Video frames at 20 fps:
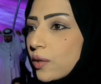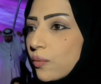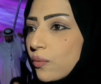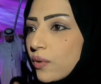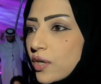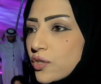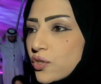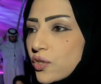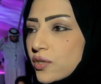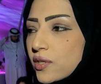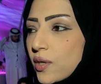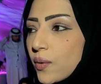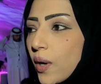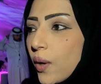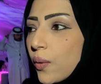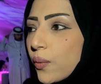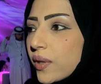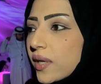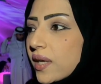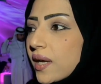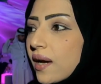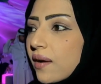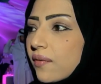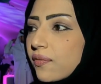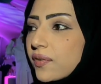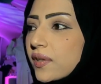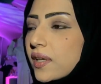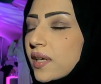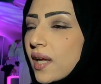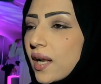الورش التوعوية
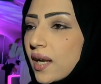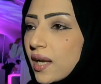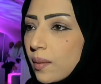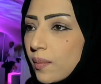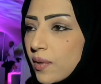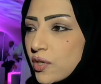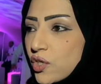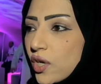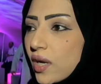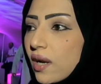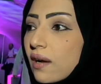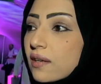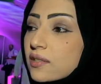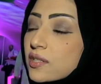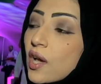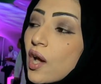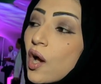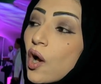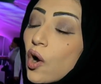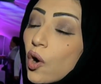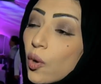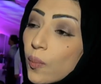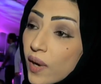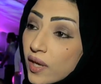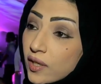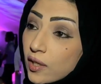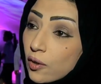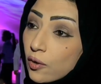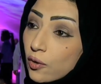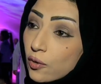في كل المجالات
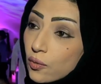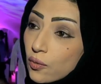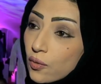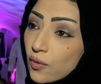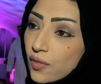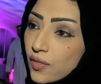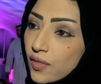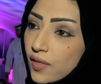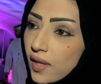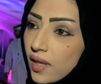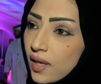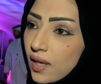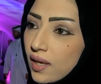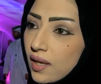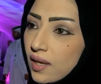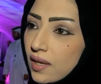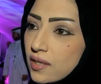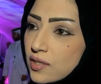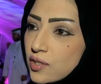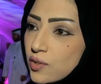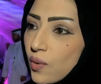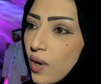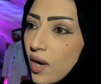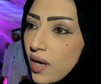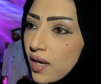وبين العروض آه، سواء